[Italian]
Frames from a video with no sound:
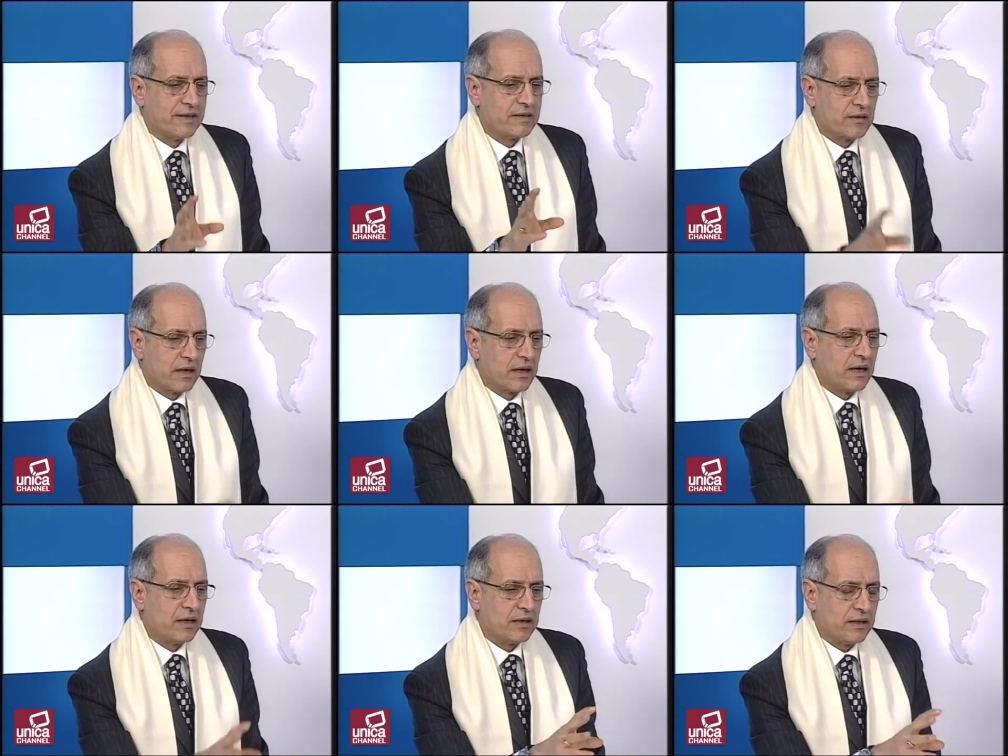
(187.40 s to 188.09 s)

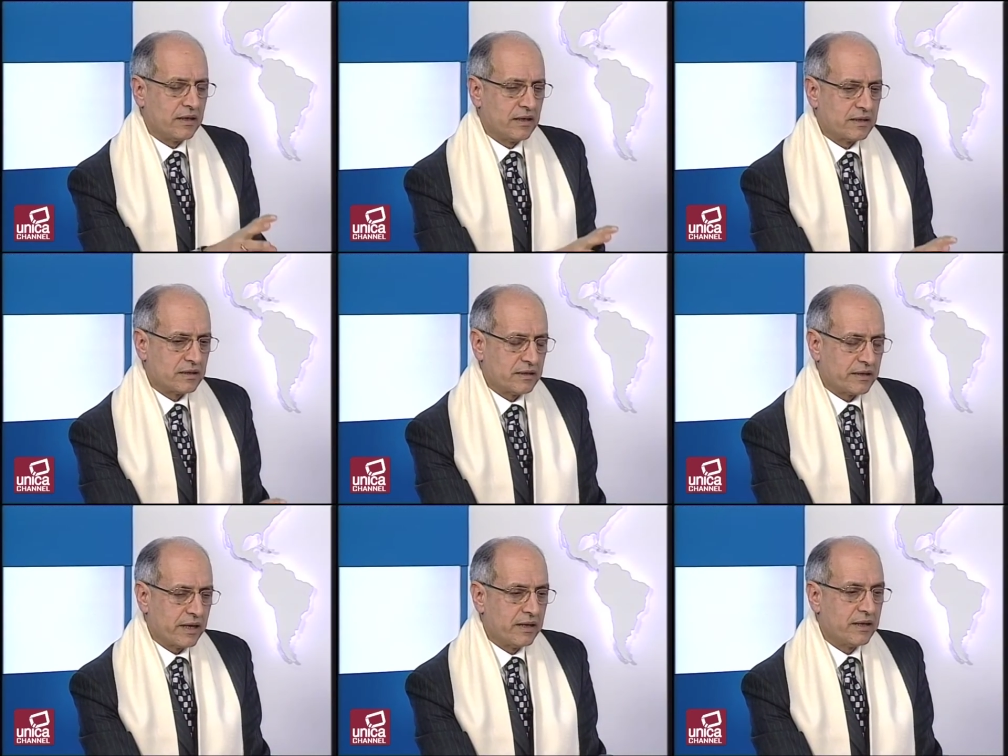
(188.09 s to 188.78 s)
Israele e la
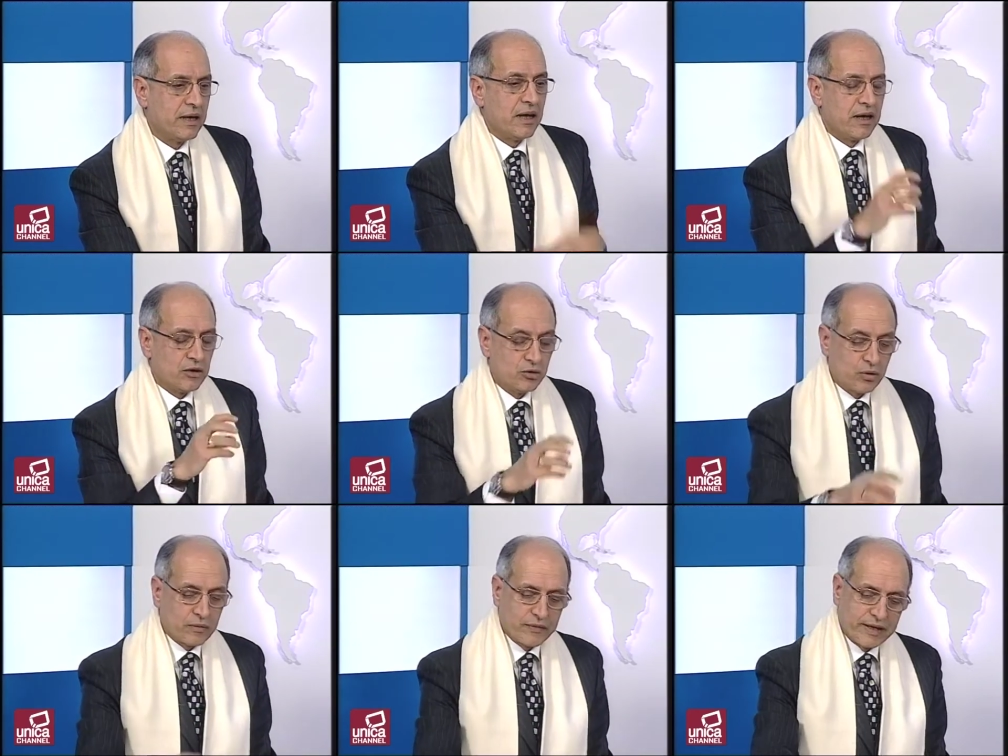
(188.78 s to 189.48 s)
Siria,
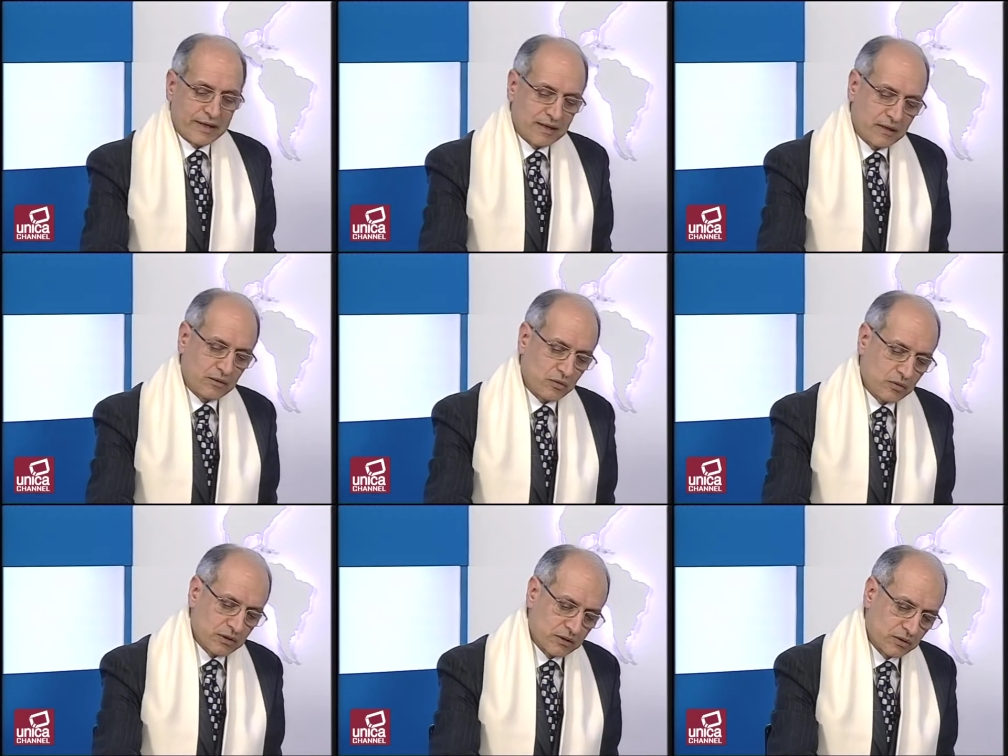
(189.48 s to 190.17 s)
dove in
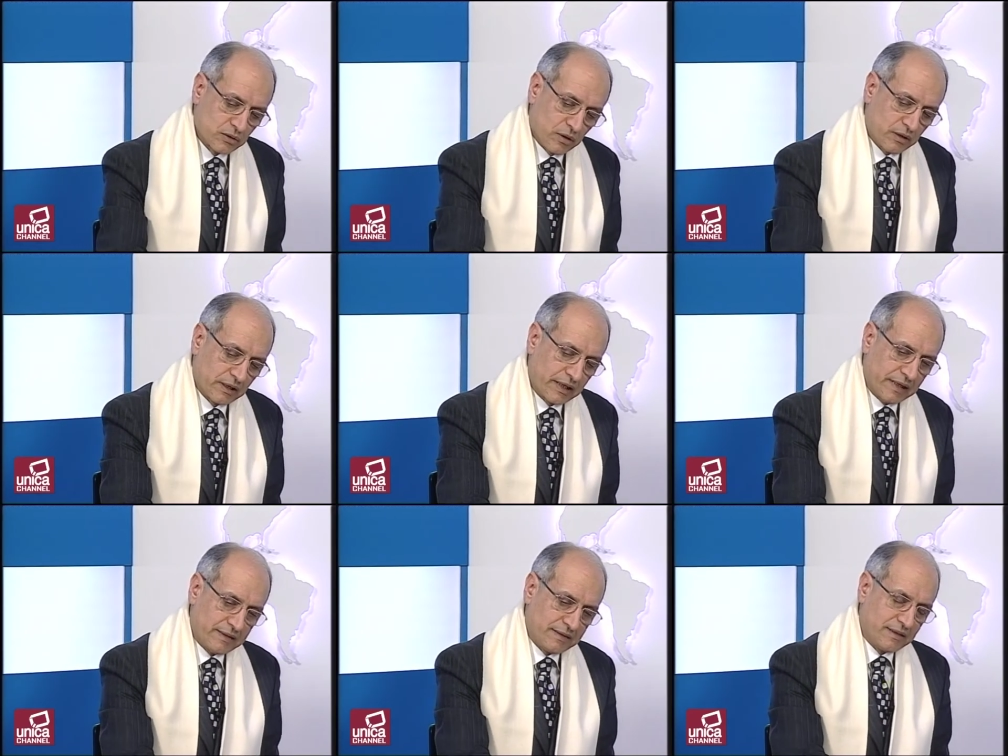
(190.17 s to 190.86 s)
alcune
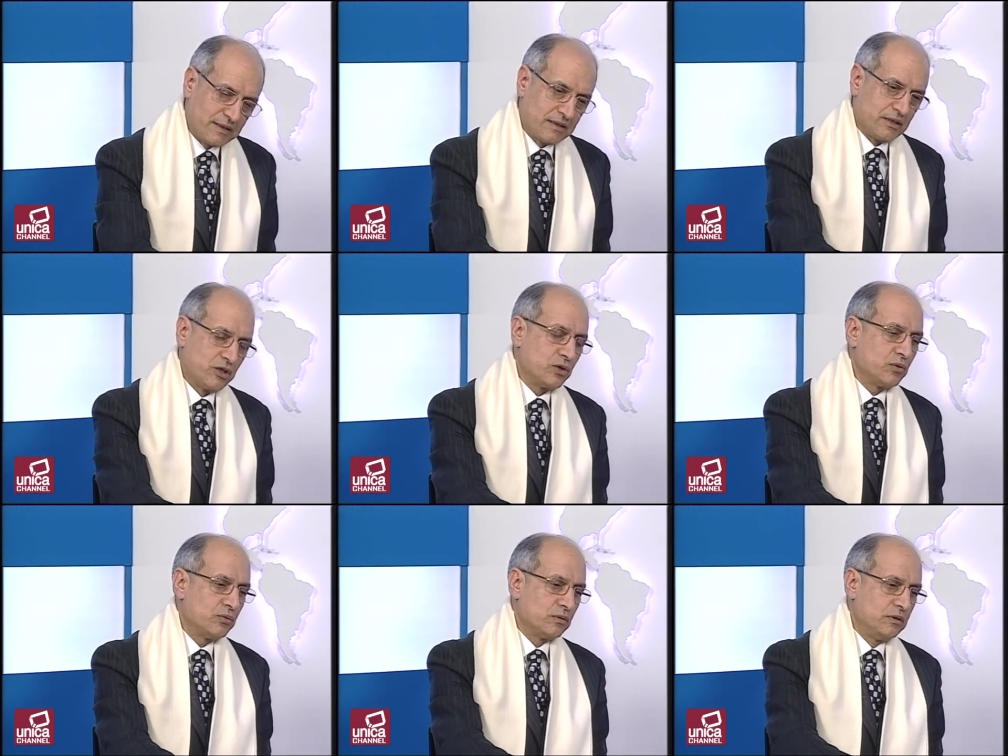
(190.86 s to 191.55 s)
zone del
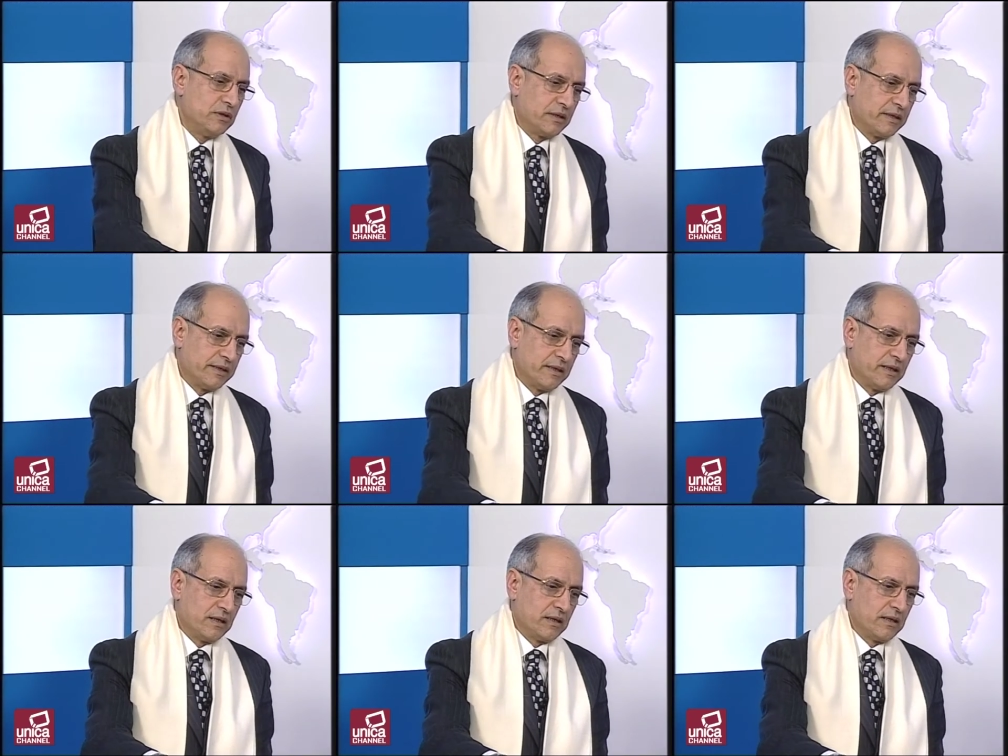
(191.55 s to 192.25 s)
sud
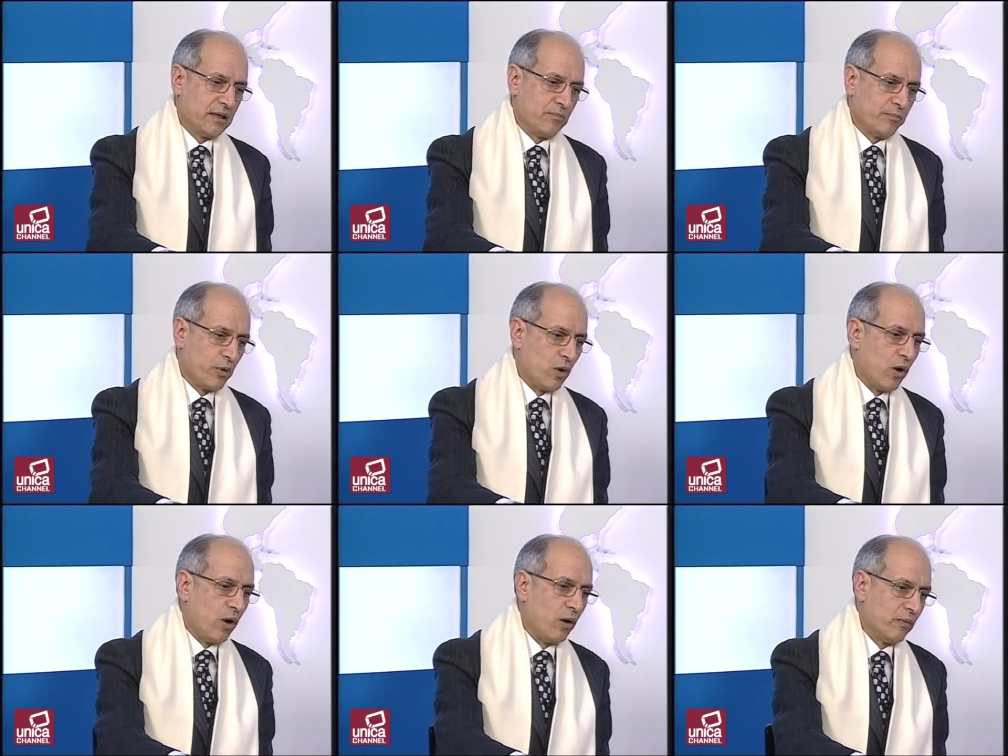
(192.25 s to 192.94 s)
e un
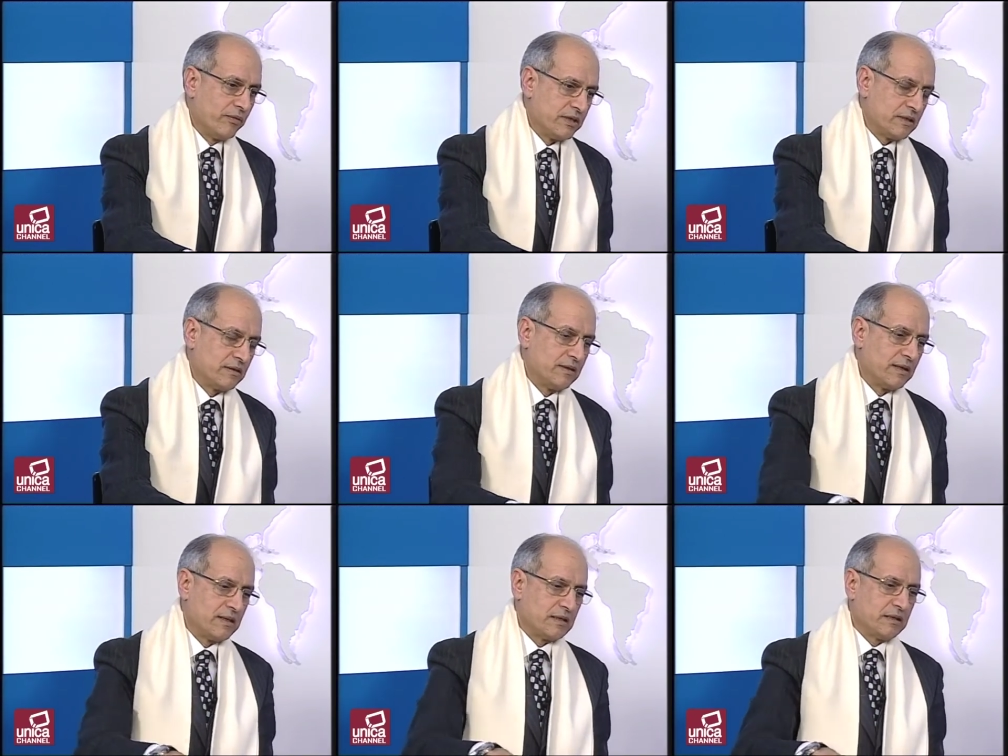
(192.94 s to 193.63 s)
po' ovest
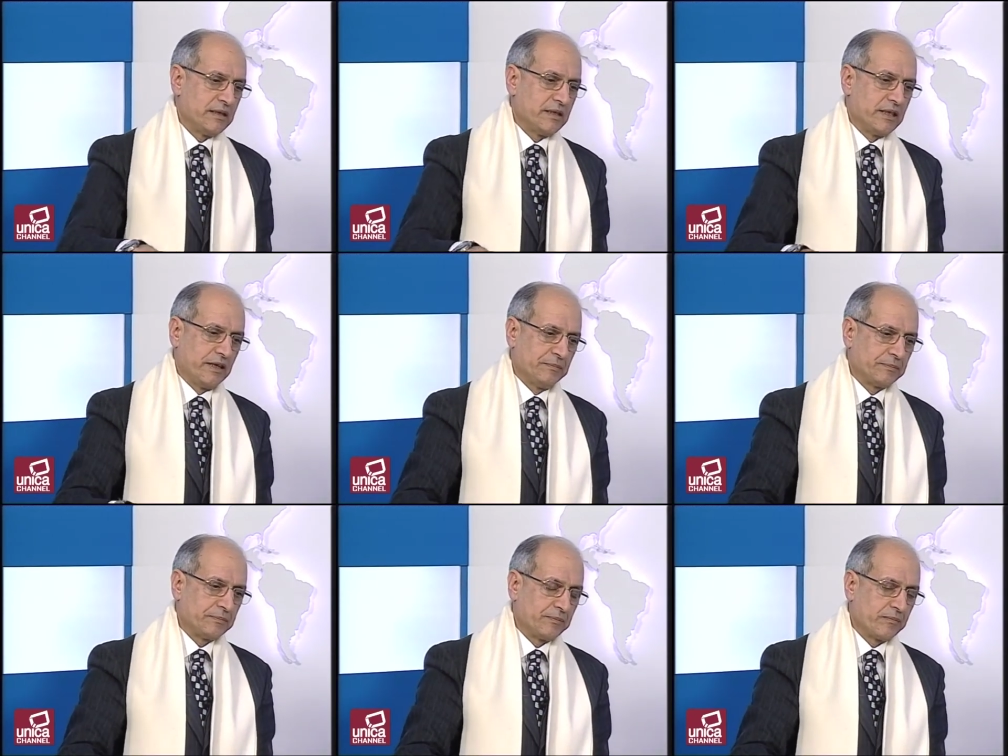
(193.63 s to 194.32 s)
della Siria
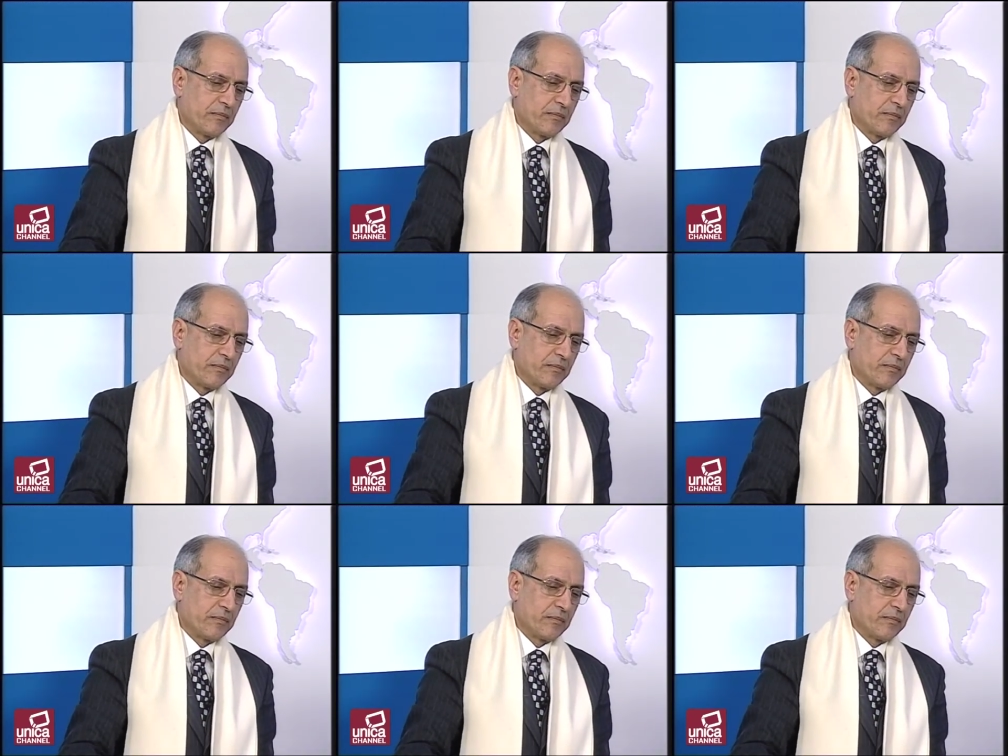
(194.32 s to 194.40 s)
mm.